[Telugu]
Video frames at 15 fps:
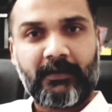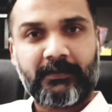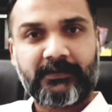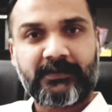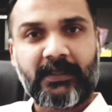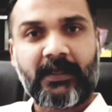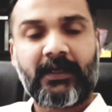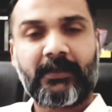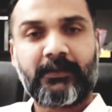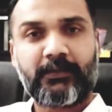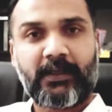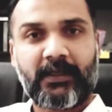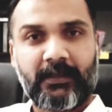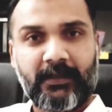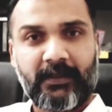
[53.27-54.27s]
సగటు
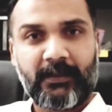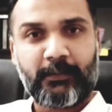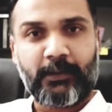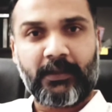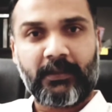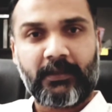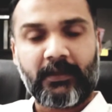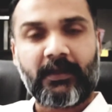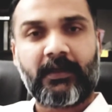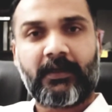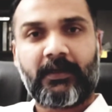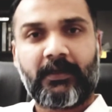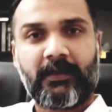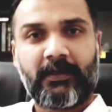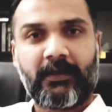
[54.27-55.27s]
ఆదాయం ఎంత
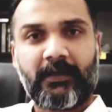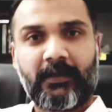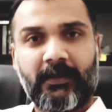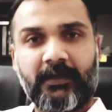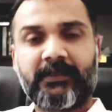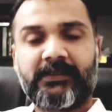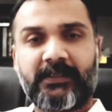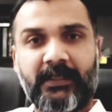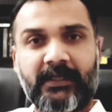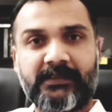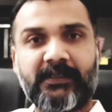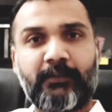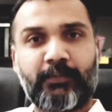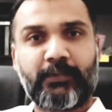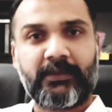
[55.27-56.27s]
అని చిన్న
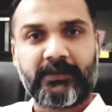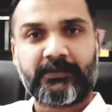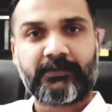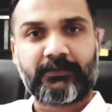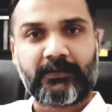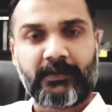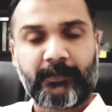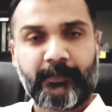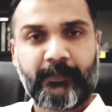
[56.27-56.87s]
ఎగ్జాంపుల్ తీసుకున్నాం